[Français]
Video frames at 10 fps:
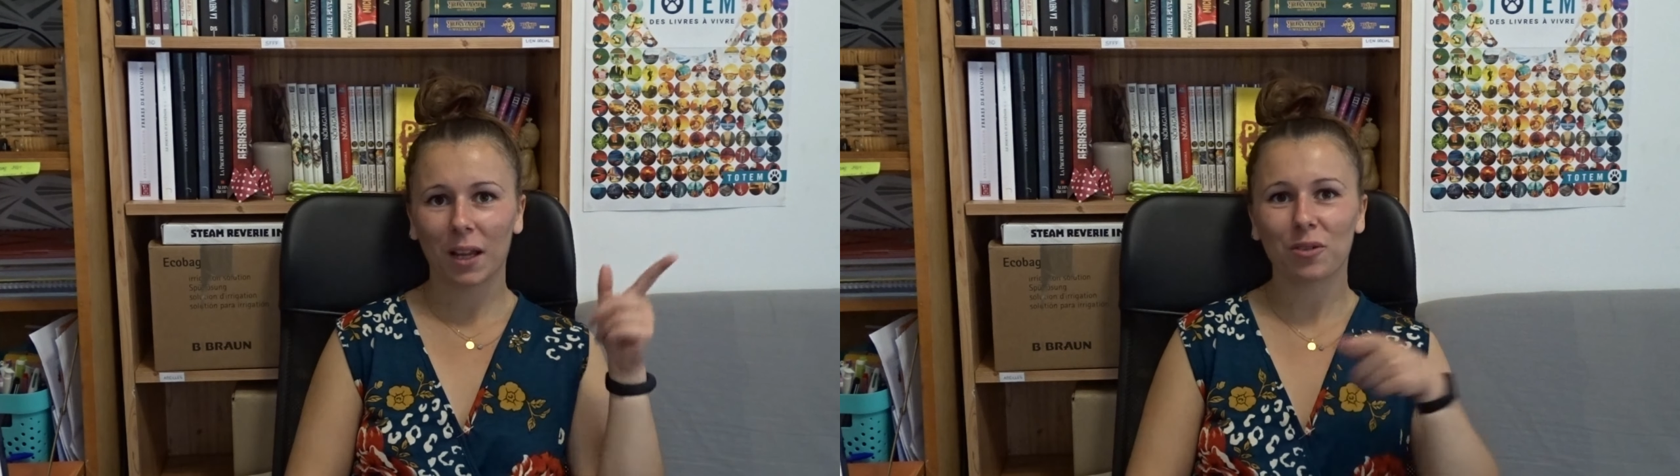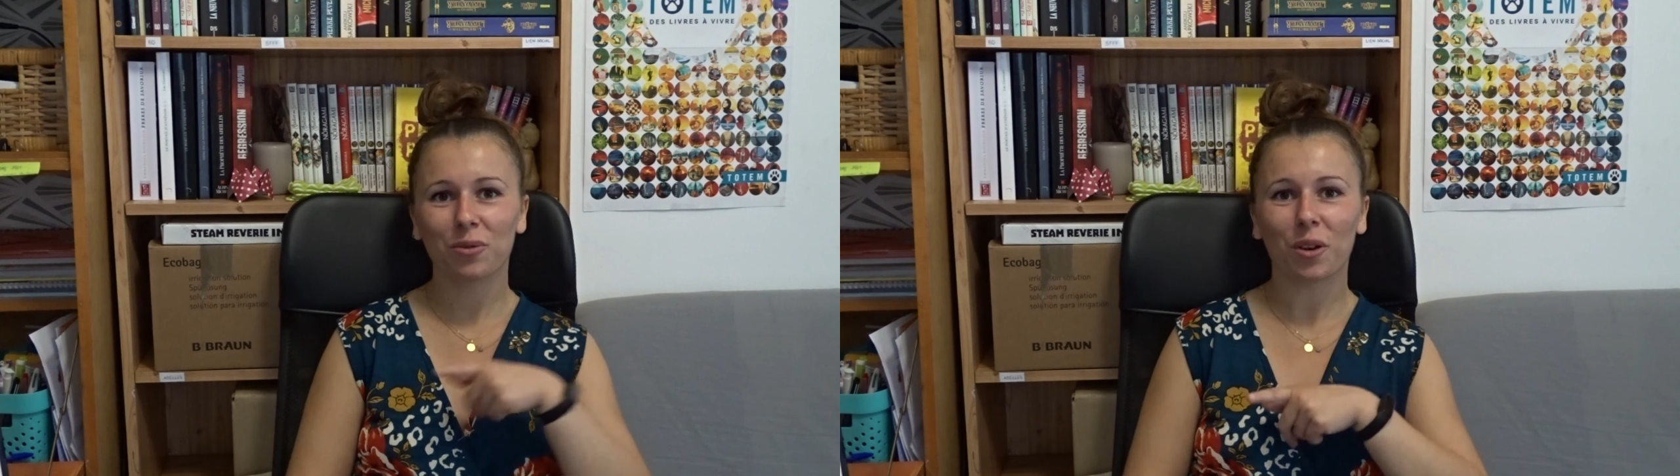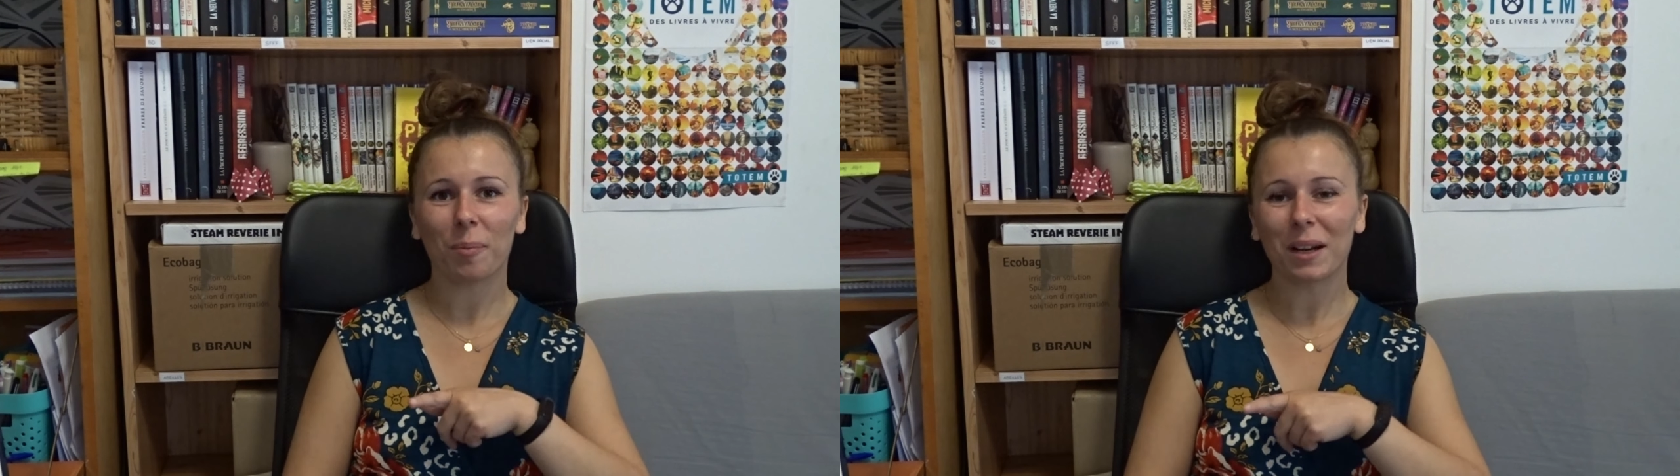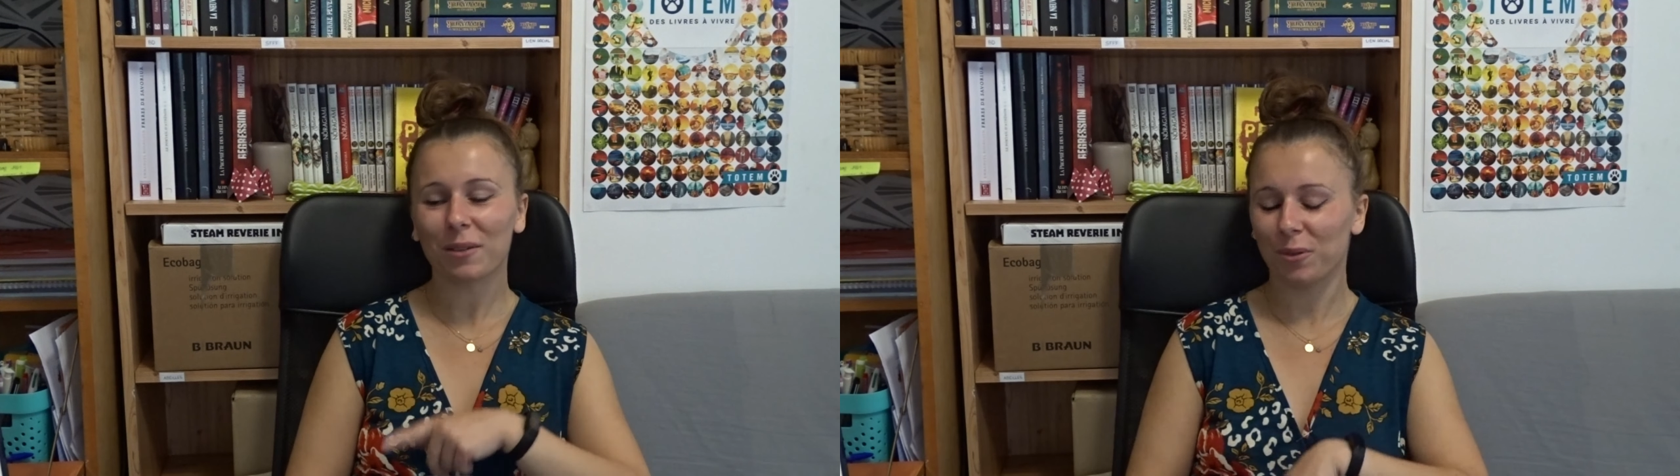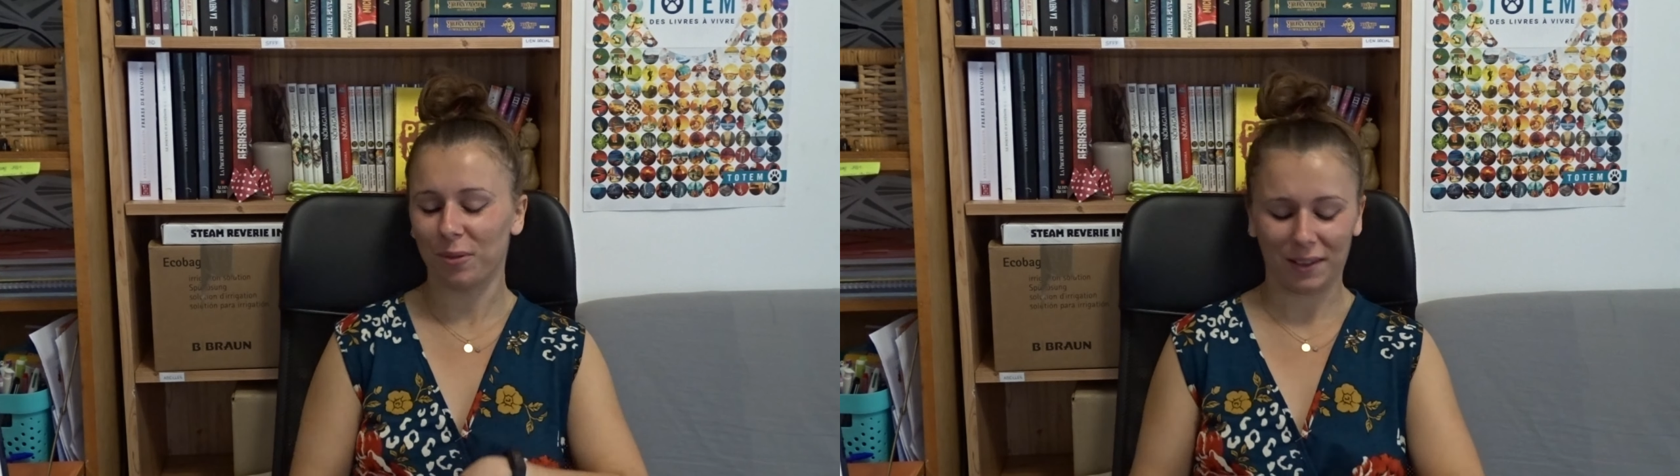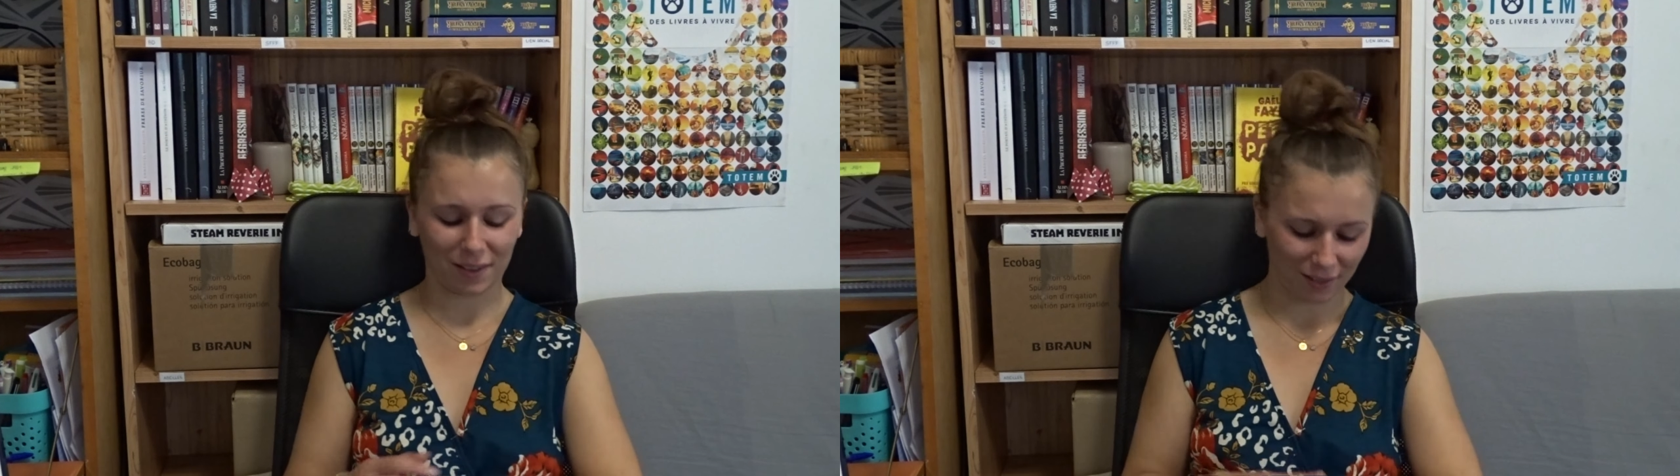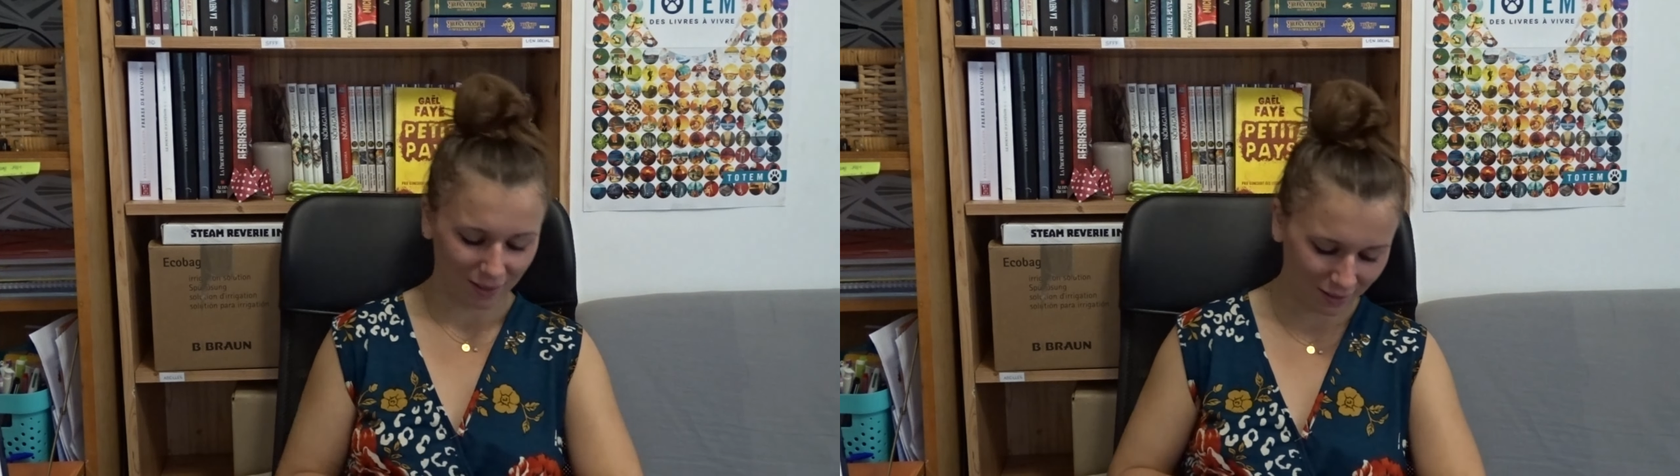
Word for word: Je vous en parle tout de suite.